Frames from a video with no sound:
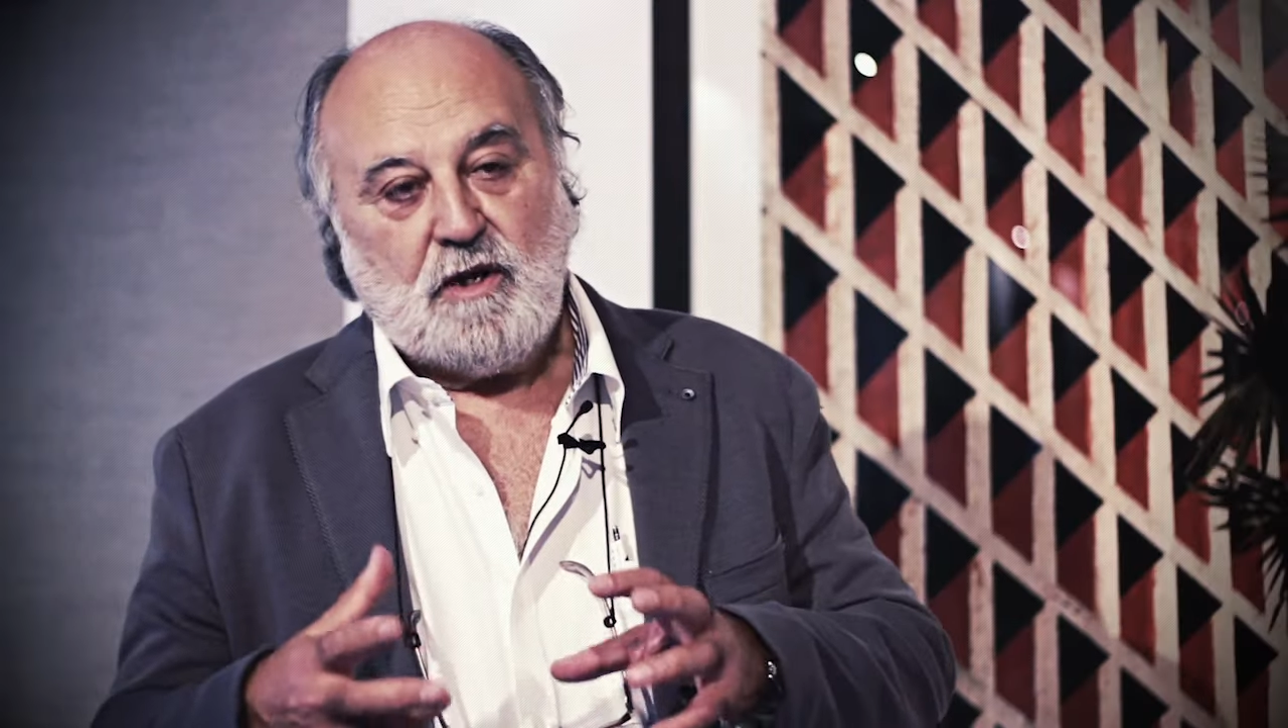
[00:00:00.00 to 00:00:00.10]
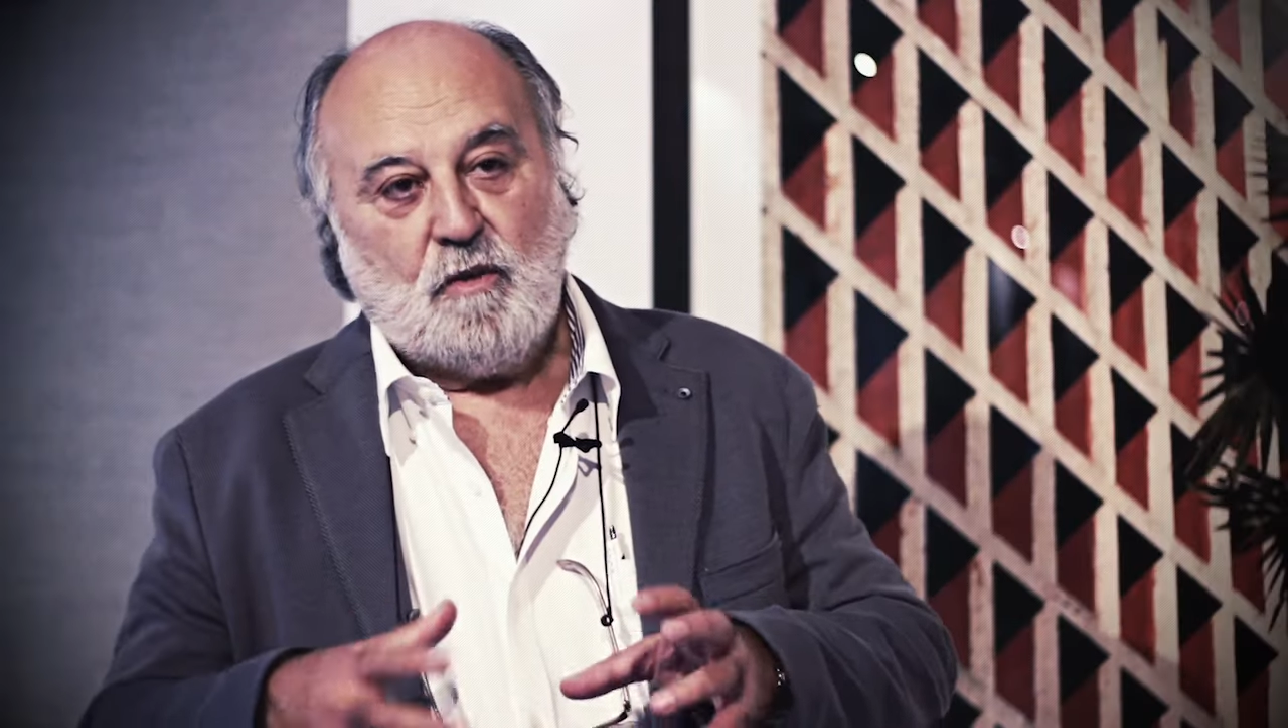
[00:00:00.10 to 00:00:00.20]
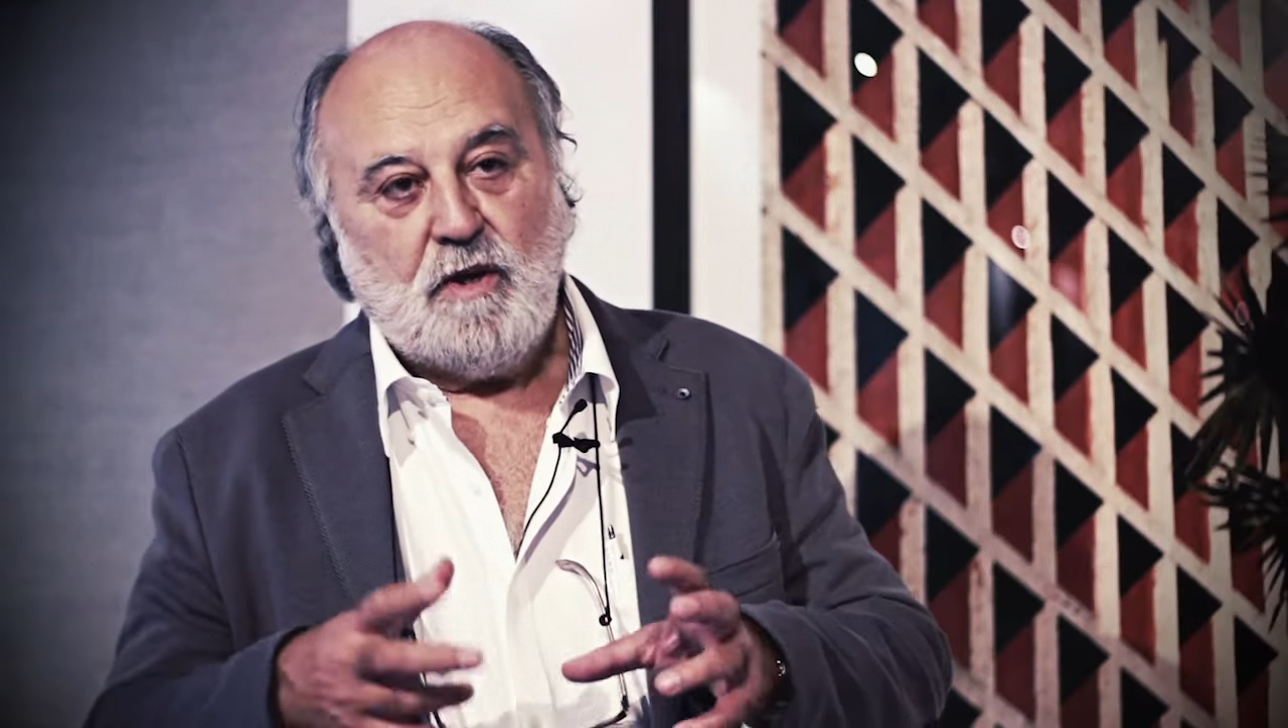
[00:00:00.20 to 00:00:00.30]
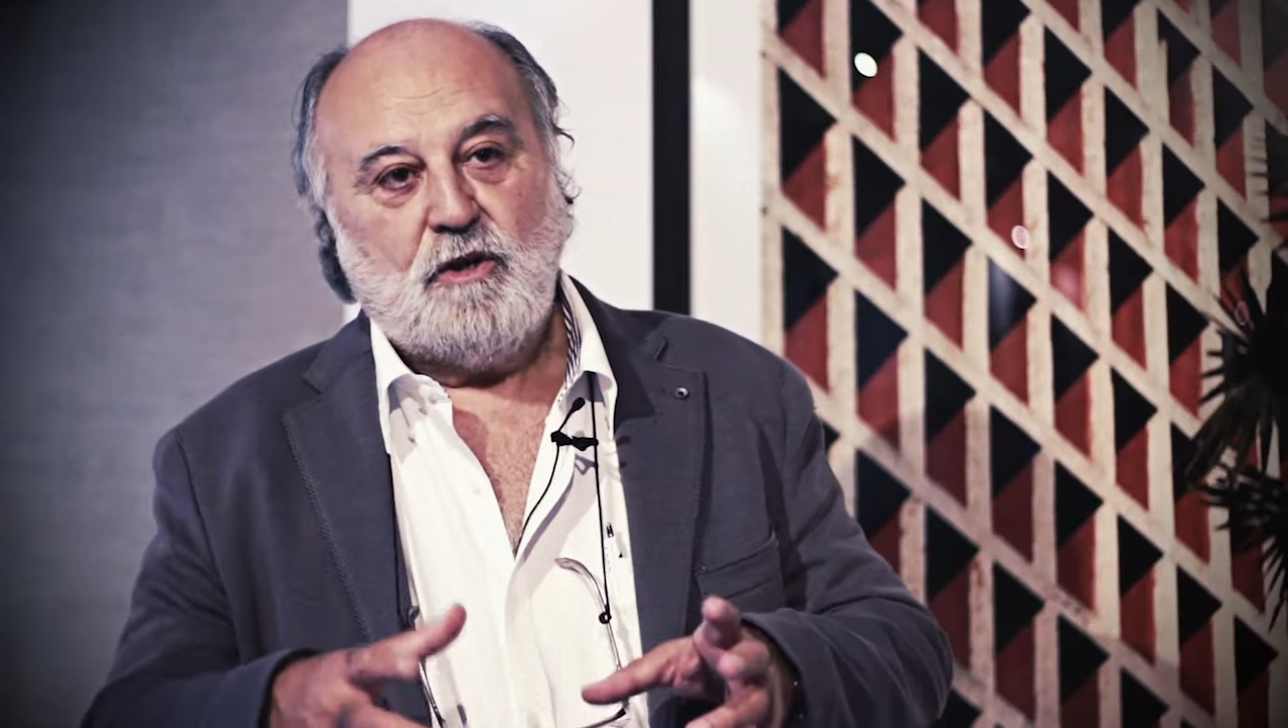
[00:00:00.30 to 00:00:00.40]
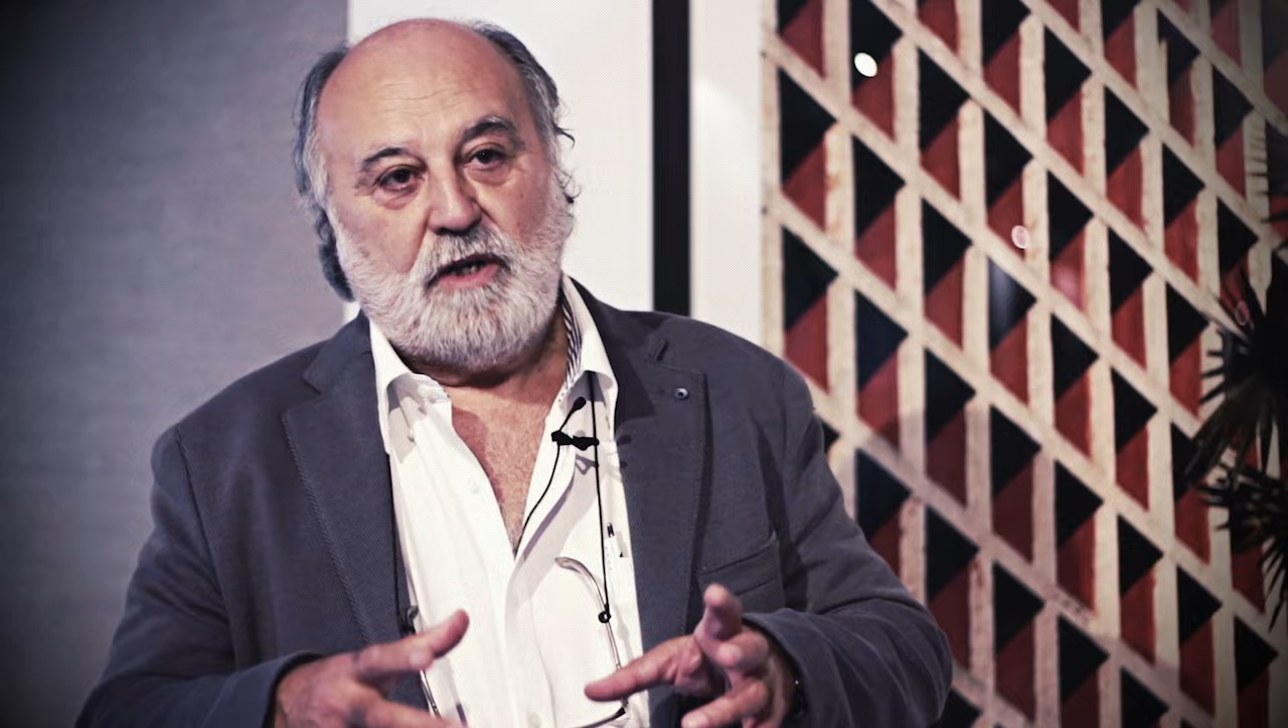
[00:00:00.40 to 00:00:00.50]

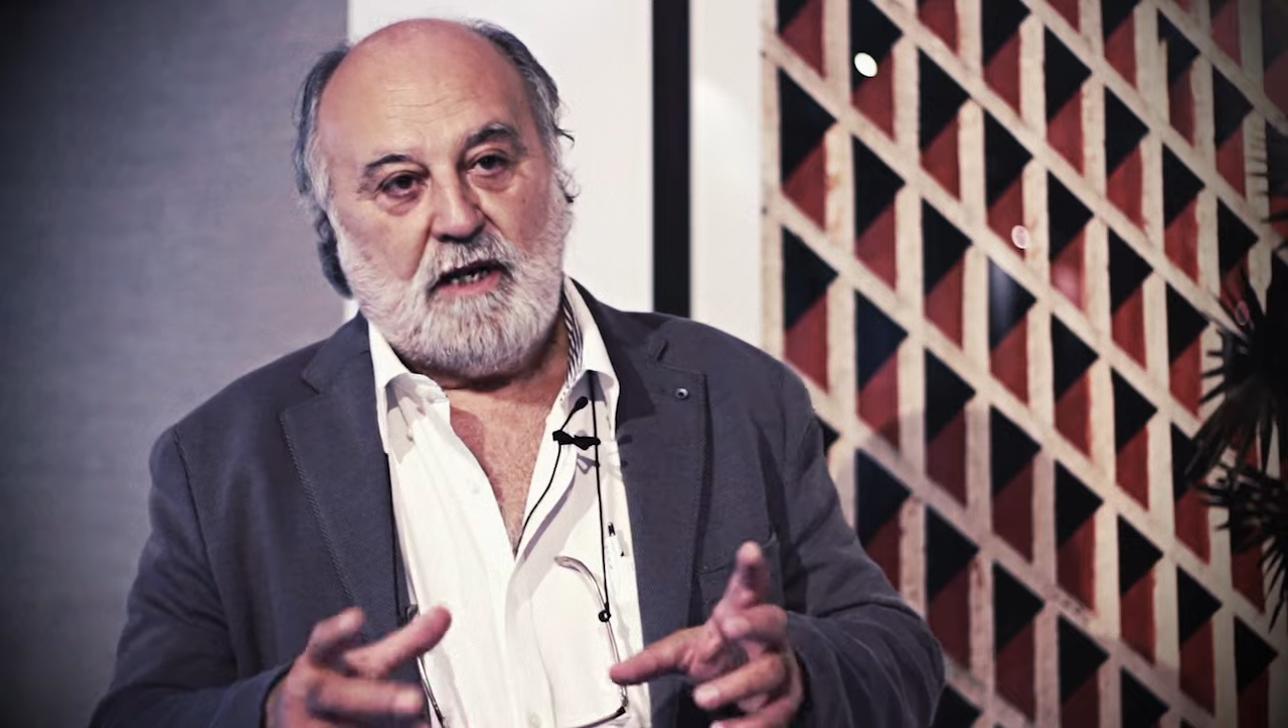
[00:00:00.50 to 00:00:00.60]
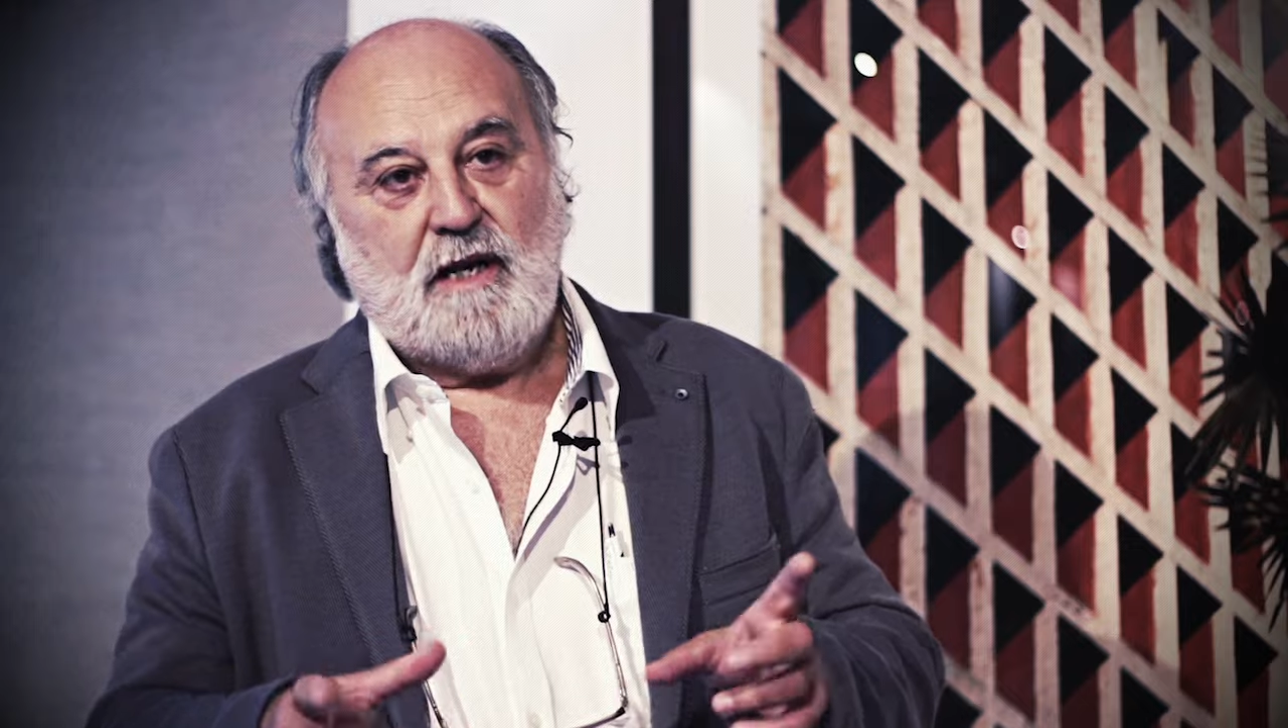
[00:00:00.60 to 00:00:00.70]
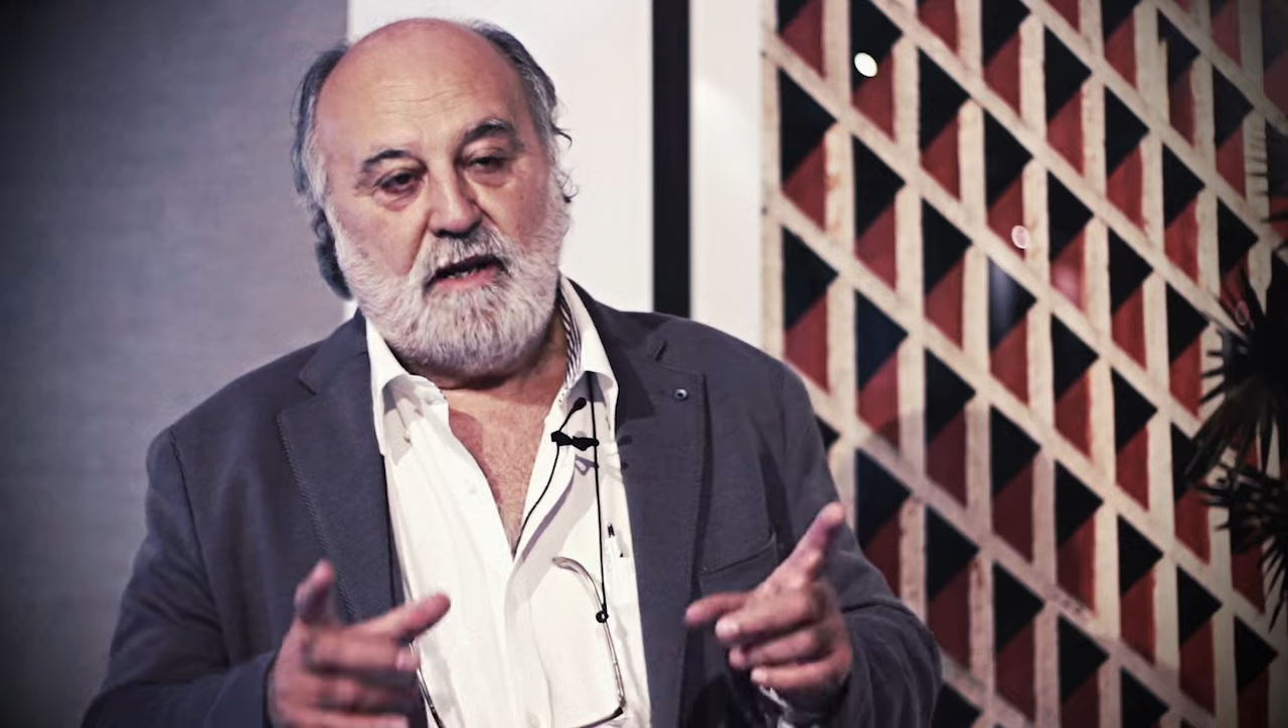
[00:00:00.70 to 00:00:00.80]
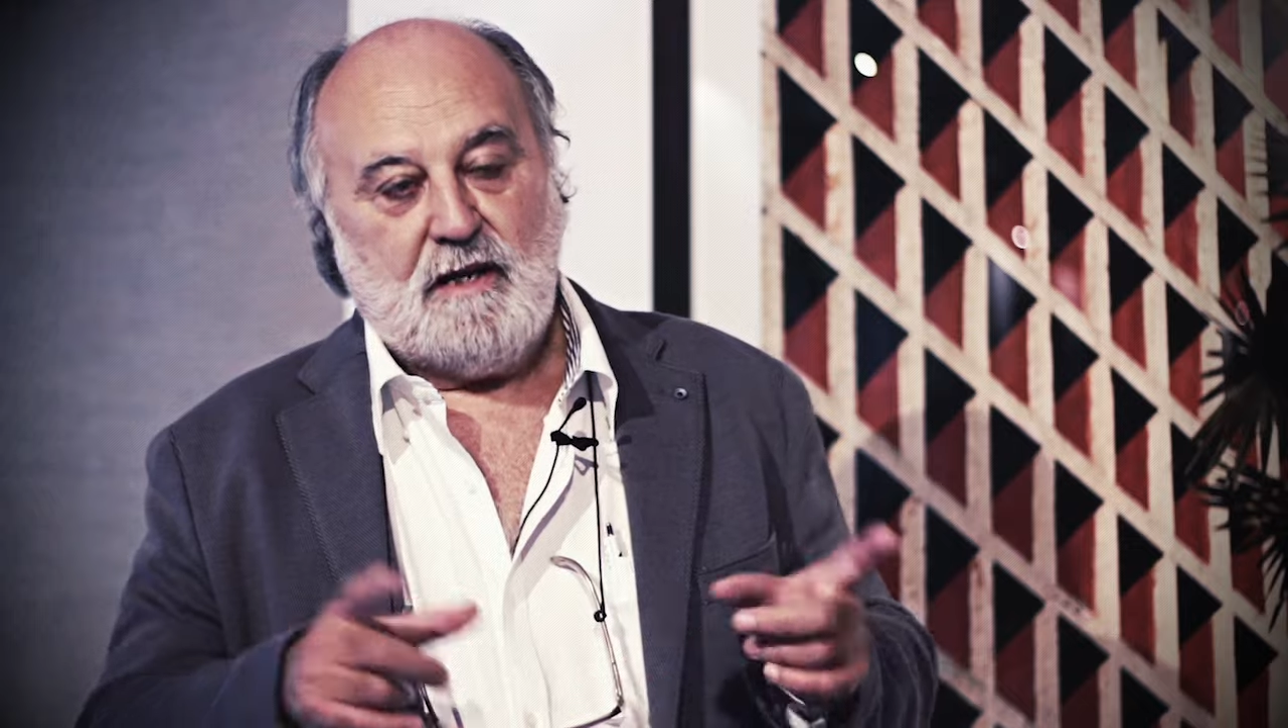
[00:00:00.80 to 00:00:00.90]
recuerdo que la,